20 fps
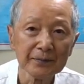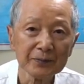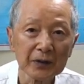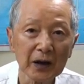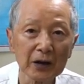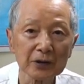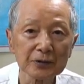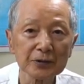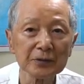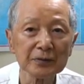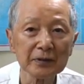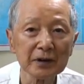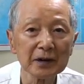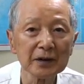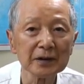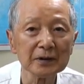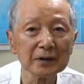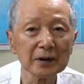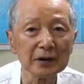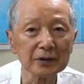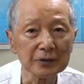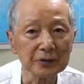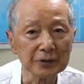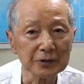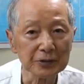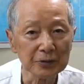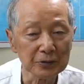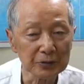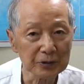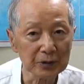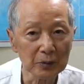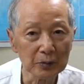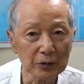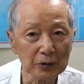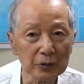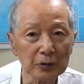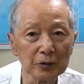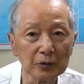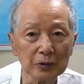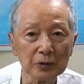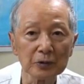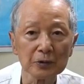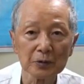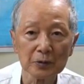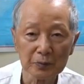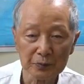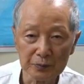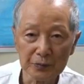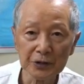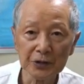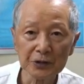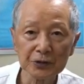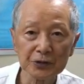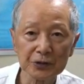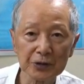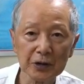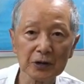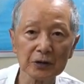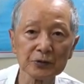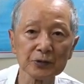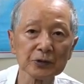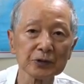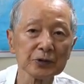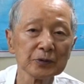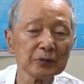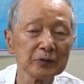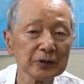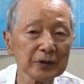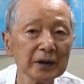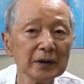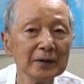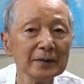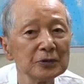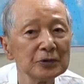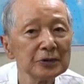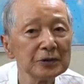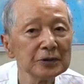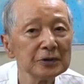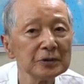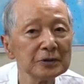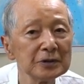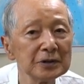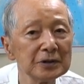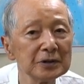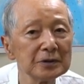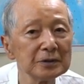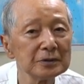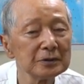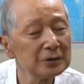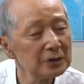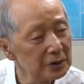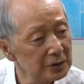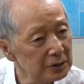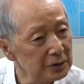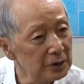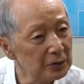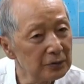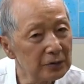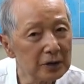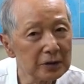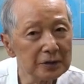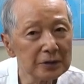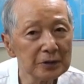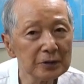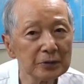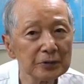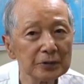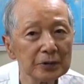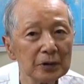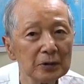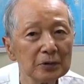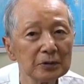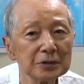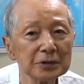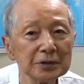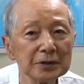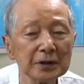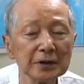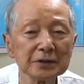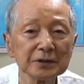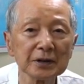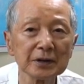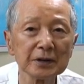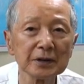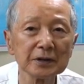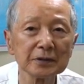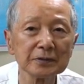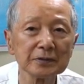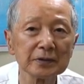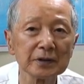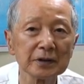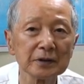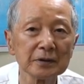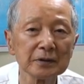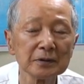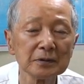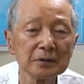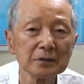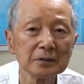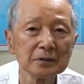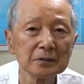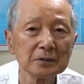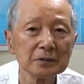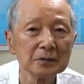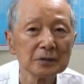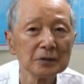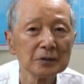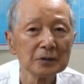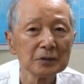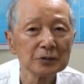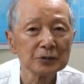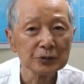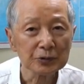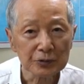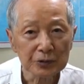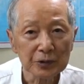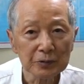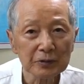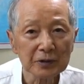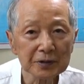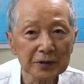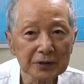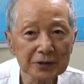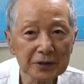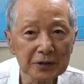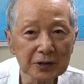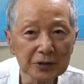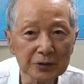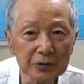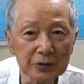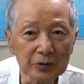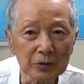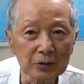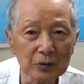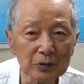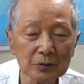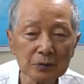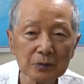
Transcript: あるいはあのいろんなものを身につける時もねこのように何か悪いことが起きたんじゃなくてそこで私が言うの